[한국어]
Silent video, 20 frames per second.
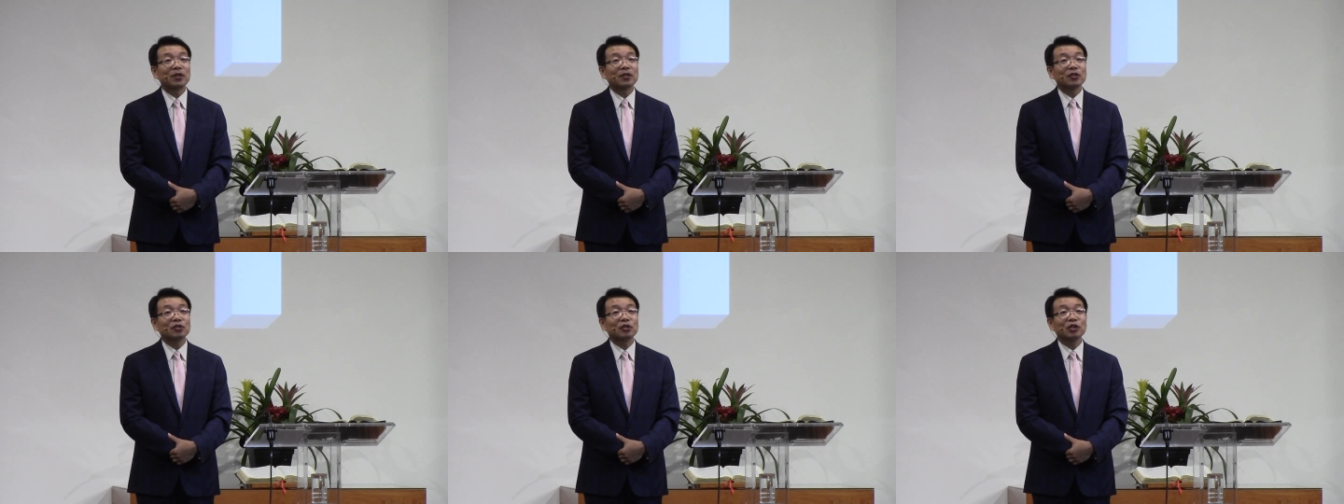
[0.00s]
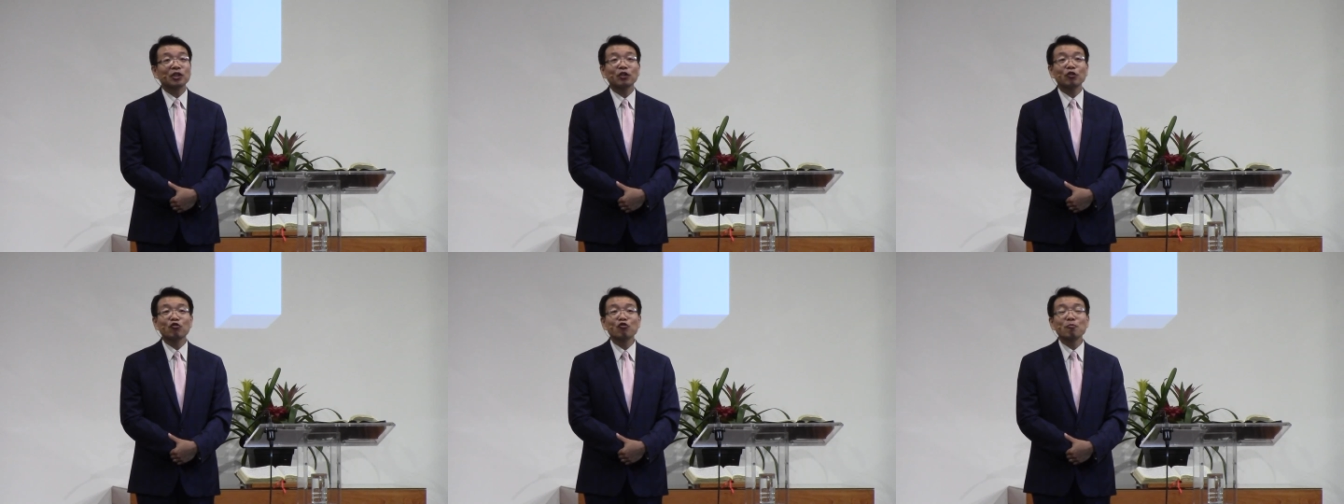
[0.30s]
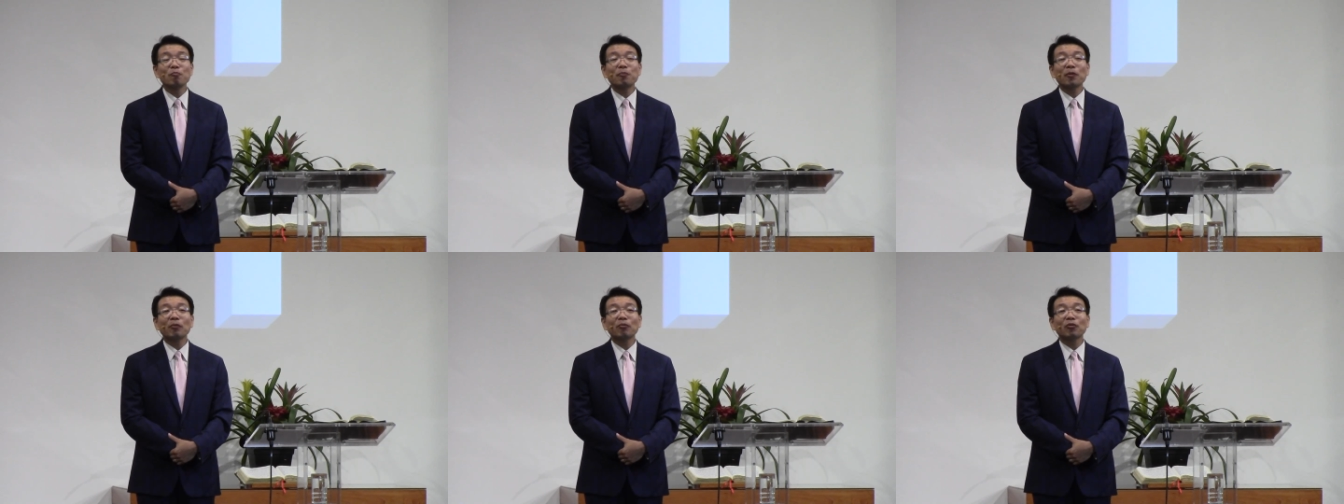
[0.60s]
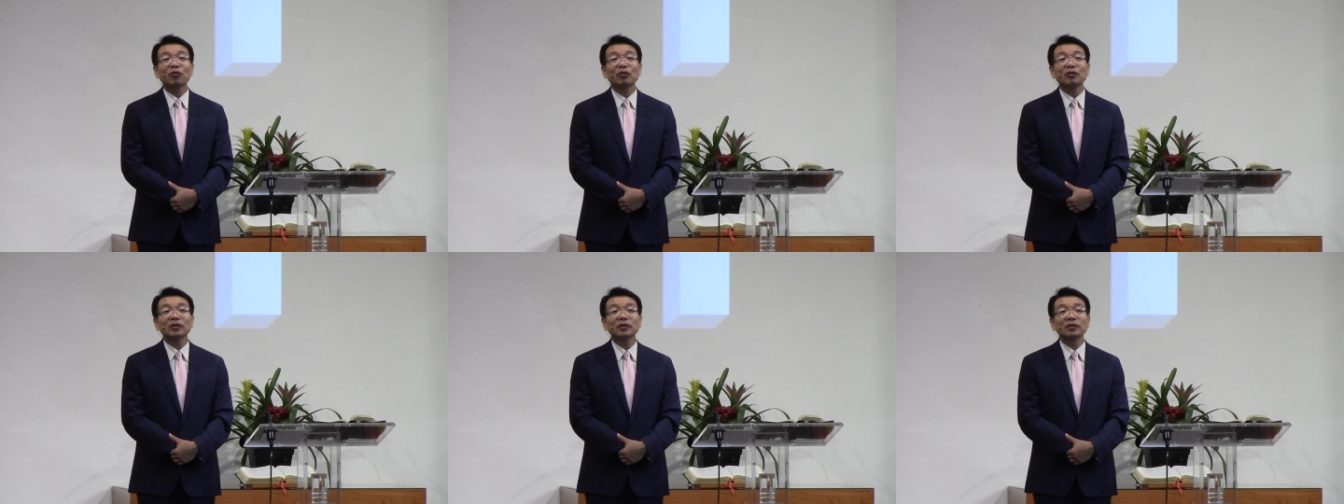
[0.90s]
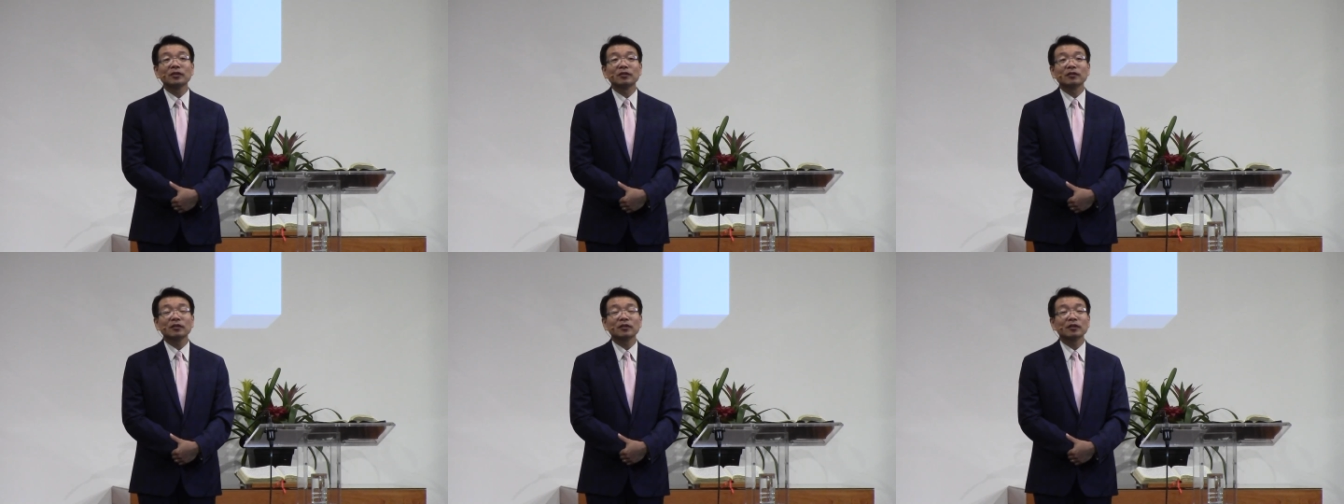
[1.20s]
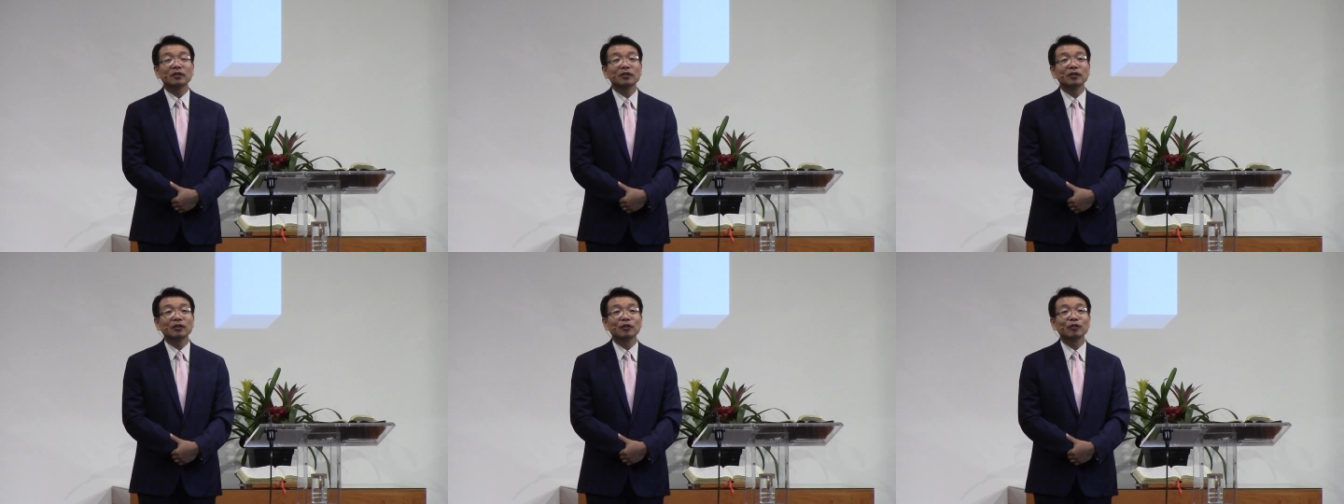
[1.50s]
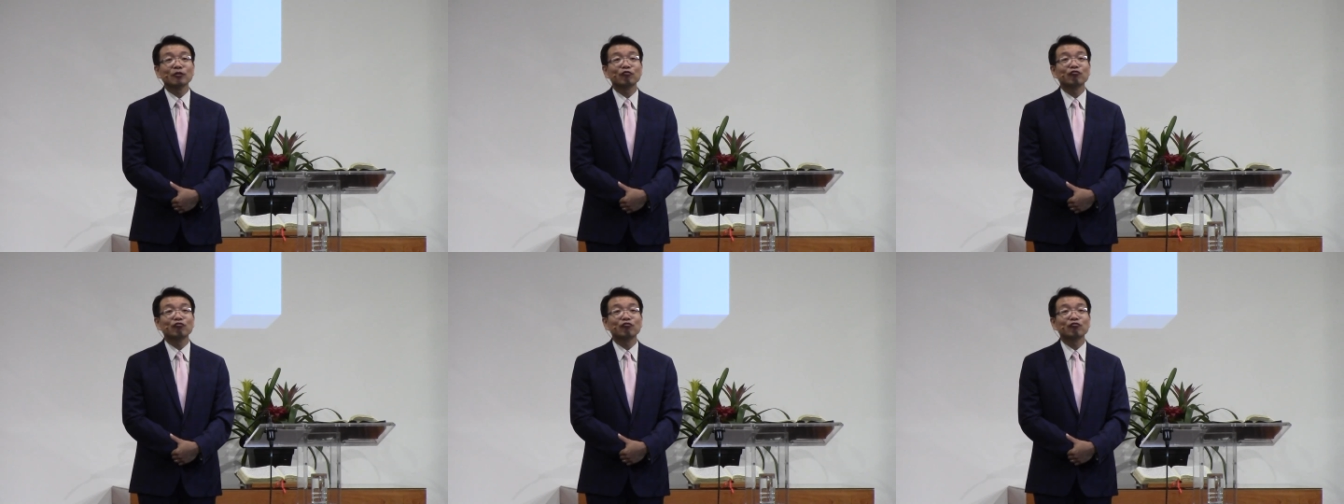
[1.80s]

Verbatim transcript: 그래서 이 율법으로는 어,